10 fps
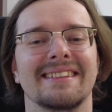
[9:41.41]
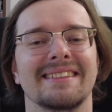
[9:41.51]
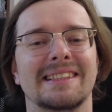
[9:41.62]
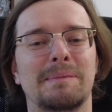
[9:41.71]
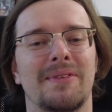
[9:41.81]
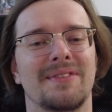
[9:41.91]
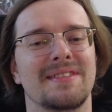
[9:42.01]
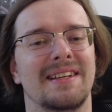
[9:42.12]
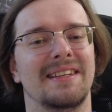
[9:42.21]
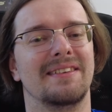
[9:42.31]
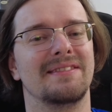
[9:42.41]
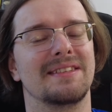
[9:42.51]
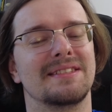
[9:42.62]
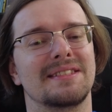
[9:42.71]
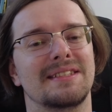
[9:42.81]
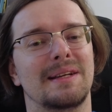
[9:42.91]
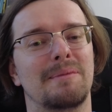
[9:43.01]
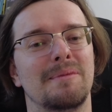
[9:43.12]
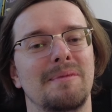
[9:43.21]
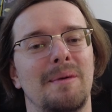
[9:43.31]
e, zobowiązania, więc
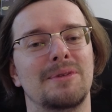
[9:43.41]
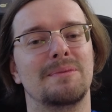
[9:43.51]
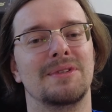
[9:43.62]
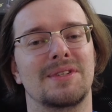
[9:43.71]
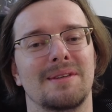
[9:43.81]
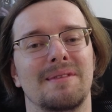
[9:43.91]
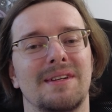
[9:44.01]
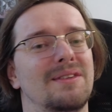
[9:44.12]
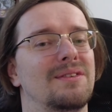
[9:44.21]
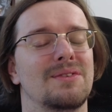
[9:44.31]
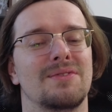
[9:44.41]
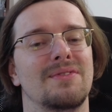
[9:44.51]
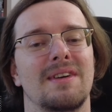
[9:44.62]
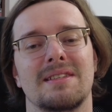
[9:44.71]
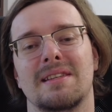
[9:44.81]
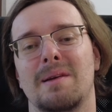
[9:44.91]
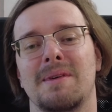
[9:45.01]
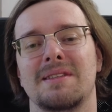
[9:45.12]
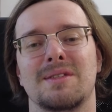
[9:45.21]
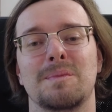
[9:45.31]
jakbym miał być mistrzem gry, to to już w ogóle jest
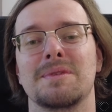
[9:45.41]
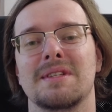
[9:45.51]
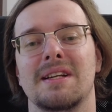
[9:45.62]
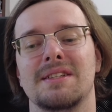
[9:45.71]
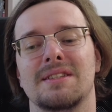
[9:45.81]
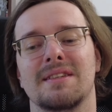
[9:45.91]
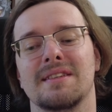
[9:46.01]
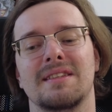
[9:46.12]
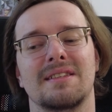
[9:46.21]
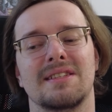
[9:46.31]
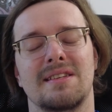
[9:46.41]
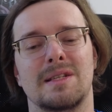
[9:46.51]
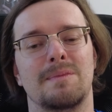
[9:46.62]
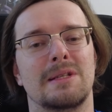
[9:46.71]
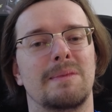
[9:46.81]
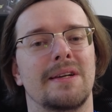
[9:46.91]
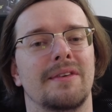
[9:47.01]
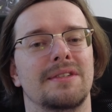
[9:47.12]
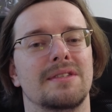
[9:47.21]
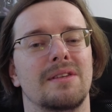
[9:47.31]
dramat, żeby znaleźć te, ten czas, żeby
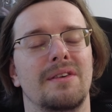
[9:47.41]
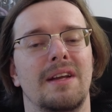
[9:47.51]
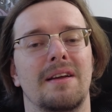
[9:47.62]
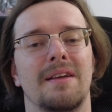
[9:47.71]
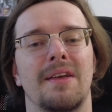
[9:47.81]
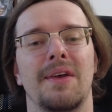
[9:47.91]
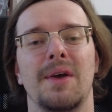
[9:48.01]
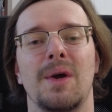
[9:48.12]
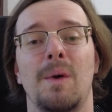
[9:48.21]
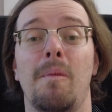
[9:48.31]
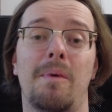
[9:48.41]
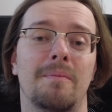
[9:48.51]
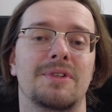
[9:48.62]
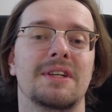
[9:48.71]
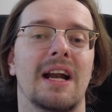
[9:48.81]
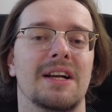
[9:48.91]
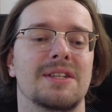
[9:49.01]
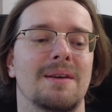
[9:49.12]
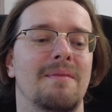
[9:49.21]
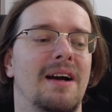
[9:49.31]
zaplanować historię. Mógłbym być
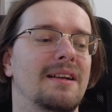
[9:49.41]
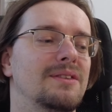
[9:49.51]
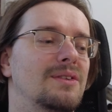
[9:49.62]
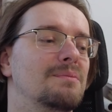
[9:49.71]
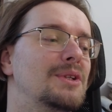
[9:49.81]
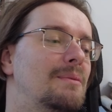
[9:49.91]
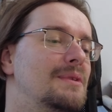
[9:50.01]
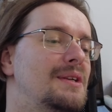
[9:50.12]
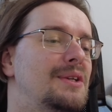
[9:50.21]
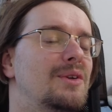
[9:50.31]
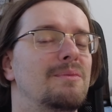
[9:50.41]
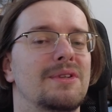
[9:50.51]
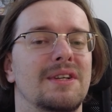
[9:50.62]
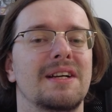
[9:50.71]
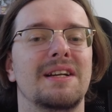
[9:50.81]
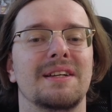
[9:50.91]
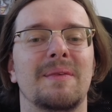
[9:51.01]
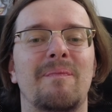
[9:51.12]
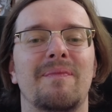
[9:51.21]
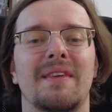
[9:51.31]
graczem, ale tu musiałbym znaleźć jakieś mistrza gry.
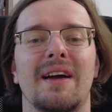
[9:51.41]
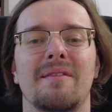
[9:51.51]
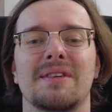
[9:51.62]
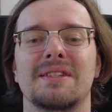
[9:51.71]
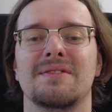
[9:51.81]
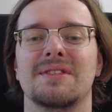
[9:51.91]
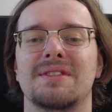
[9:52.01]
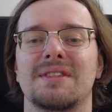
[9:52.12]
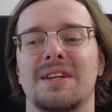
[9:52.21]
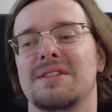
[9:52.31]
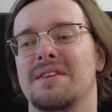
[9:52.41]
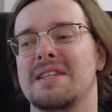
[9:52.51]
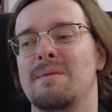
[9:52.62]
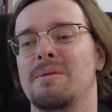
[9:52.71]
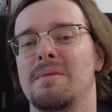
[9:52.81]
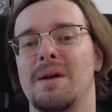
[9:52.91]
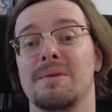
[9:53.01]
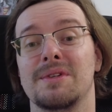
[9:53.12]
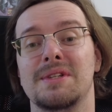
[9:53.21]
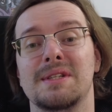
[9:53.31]
No, a właśnie wszyscy też, tak samo
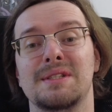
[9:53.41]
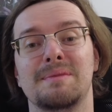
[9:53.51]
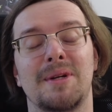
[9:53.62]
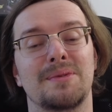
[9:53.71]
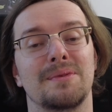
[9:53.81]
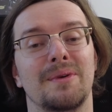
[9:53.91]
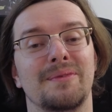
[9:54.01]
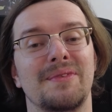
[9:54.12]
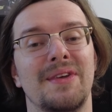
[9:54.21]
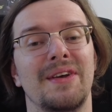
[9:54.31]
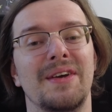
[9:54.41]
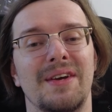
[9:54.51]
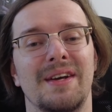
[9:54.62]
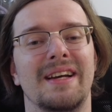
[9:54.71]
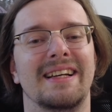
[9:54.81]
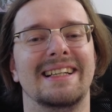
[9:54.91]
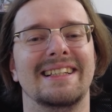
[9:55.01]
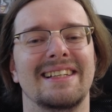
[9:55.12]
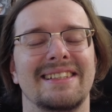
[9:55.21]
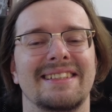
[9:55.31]
mają rodziny, pracują.
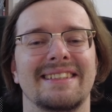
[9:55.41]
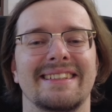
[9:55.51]
E,